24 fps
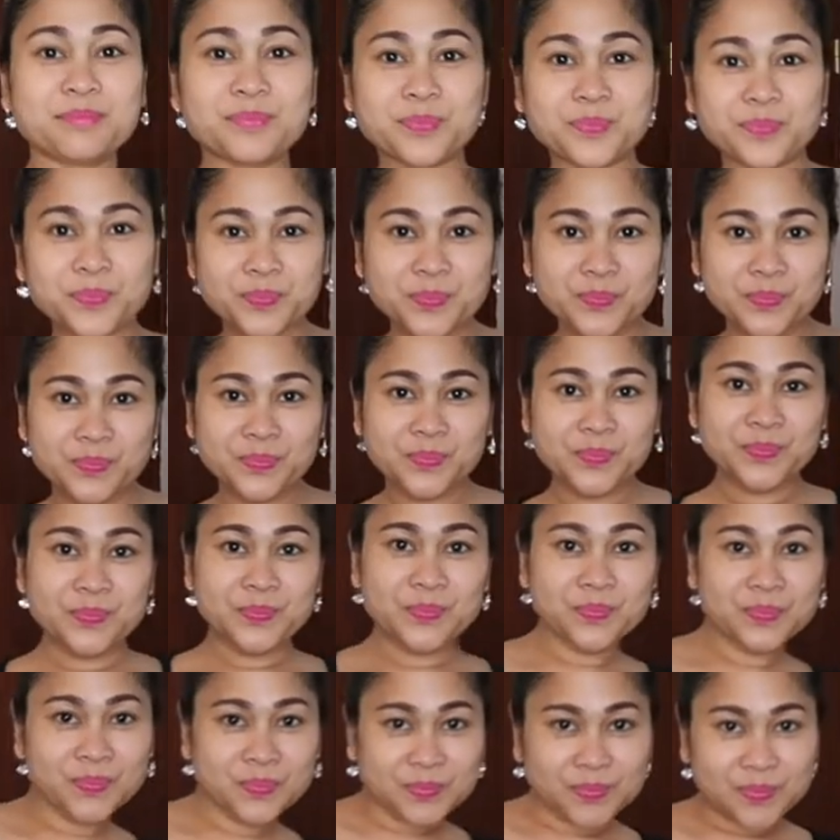
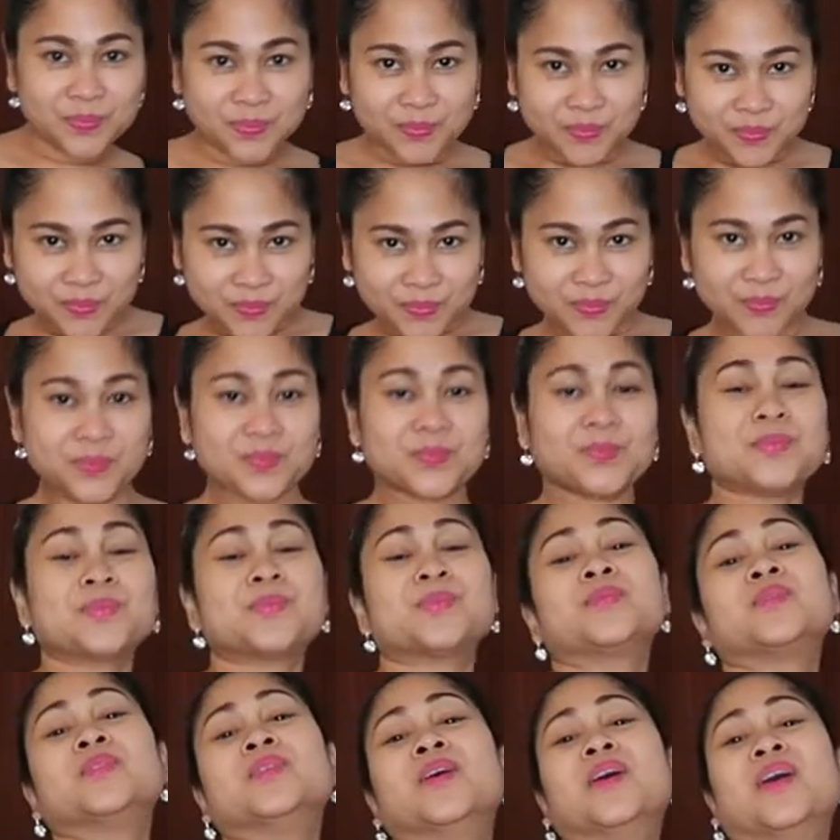Mm.
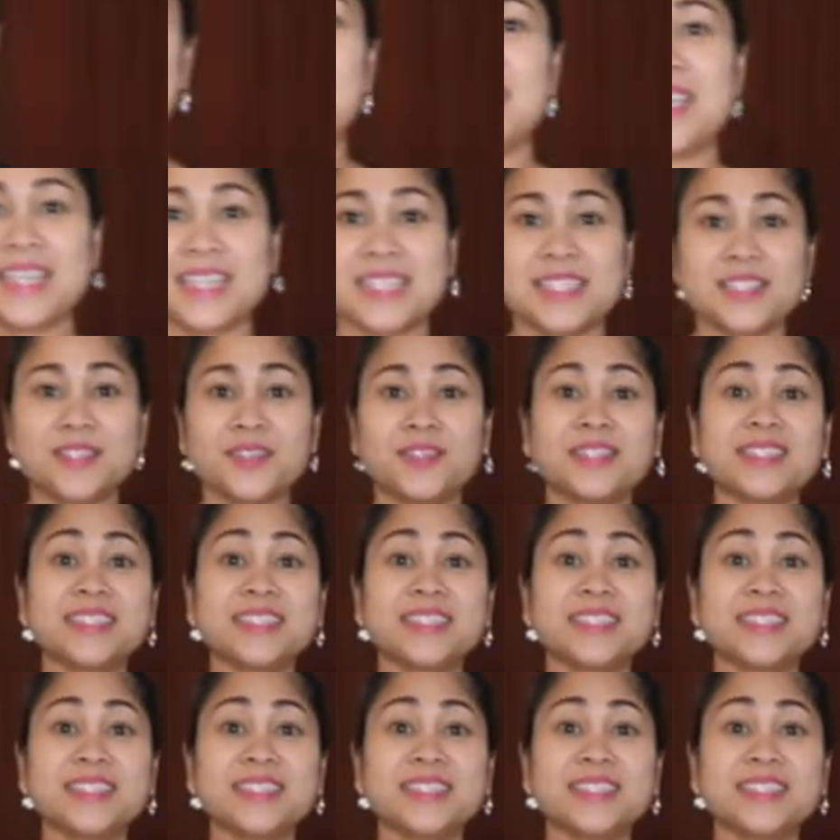So,